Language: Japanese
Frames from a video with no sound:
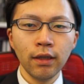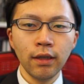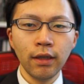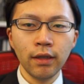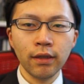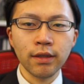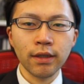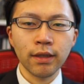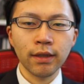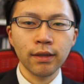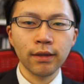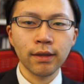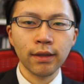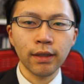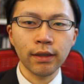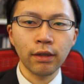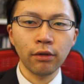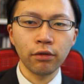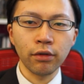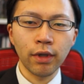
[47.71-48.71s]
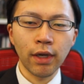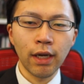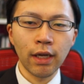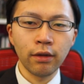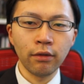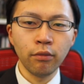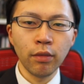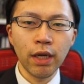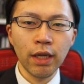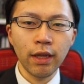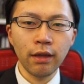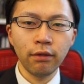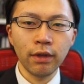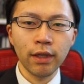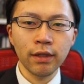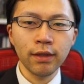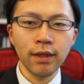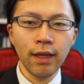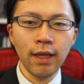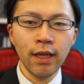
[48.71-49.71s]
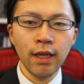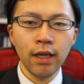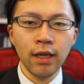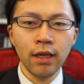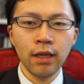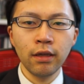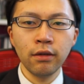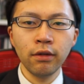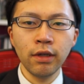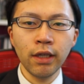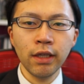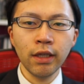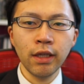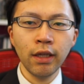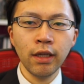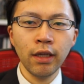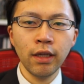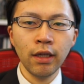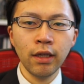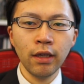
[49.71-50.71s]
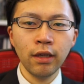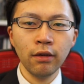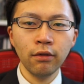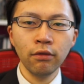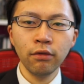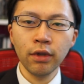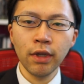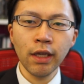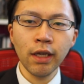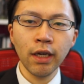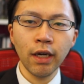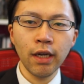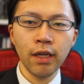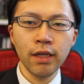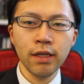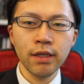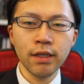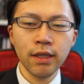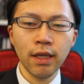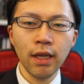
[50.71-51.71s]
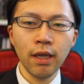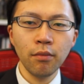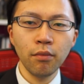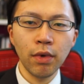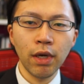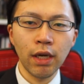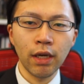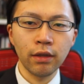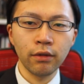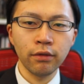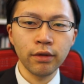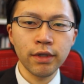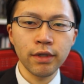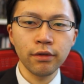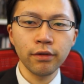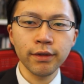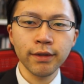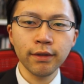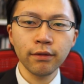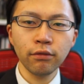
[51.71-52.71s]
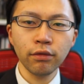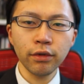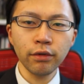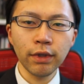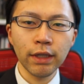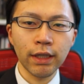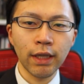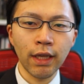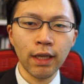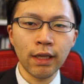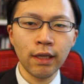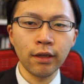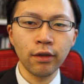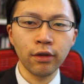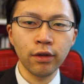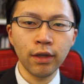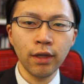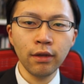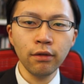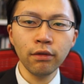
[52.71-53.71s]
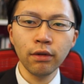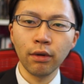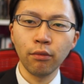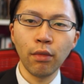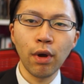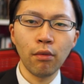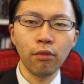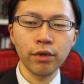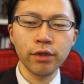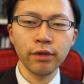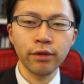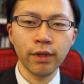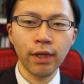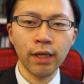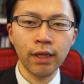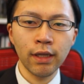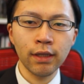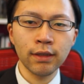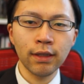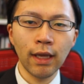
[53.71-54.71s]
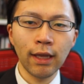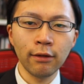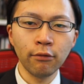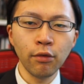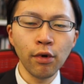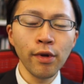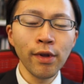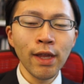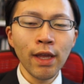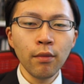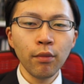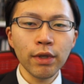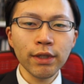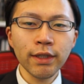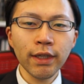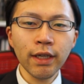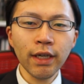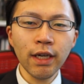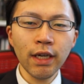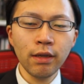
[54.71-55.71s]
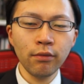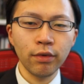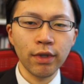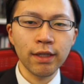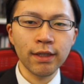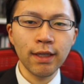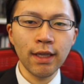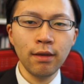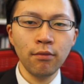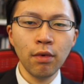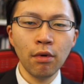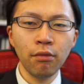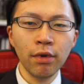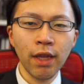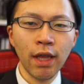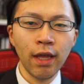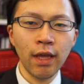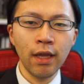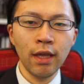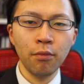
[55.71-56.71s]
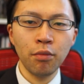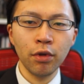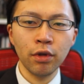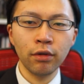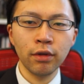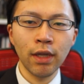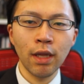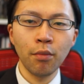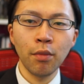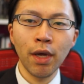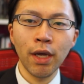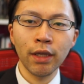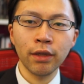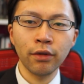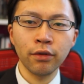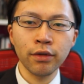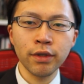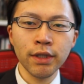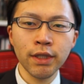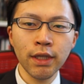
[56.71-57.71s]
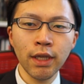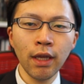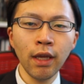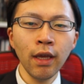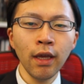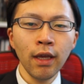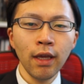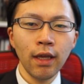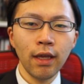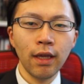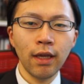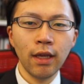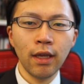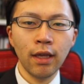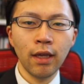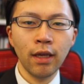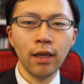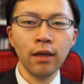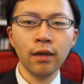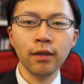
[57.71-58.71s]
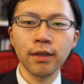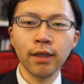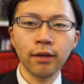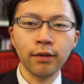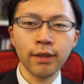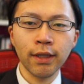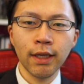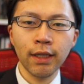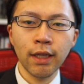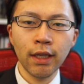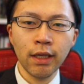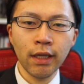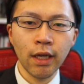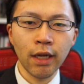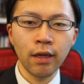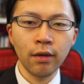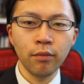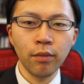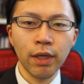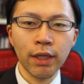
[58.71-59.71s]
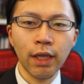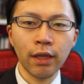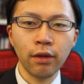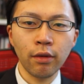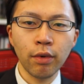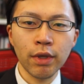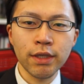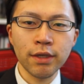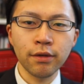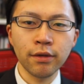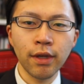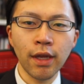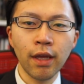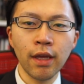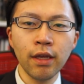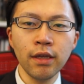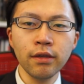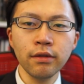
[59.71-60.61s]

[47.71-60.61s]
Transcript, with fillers: え使ったことがある、まあ、あるいはですね、えー、ユニティを理解して、まあ、あの使用することができるっていうのは、まあ、もちろんなんですけれども、まあ、それ以外にもですね今まで、えプログラマーとして、え活躍されてきた、まあ、例えば10年以